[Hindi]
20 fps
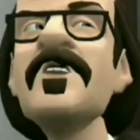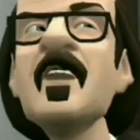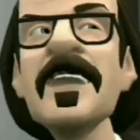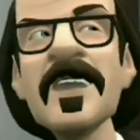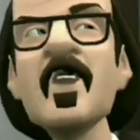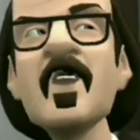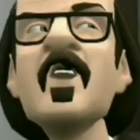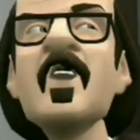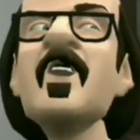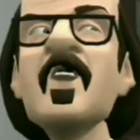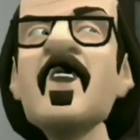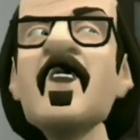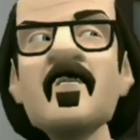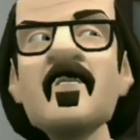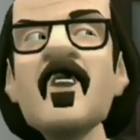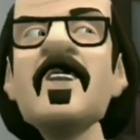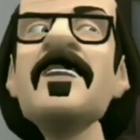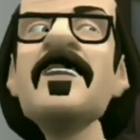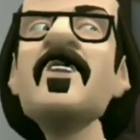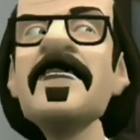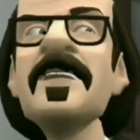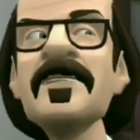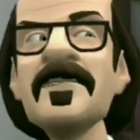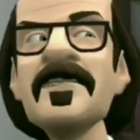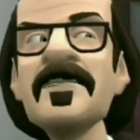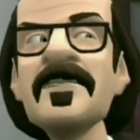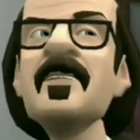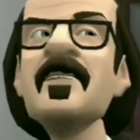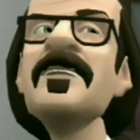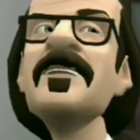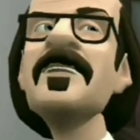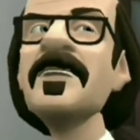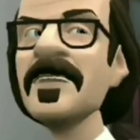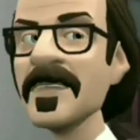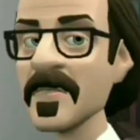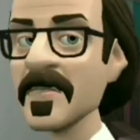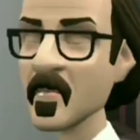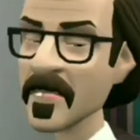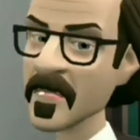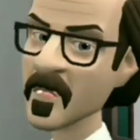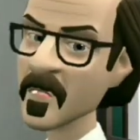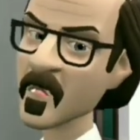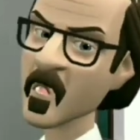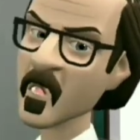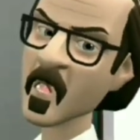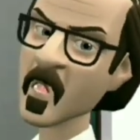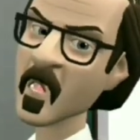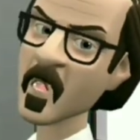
लंच और डिनर के बाद एक गोली लेनी है ठीक है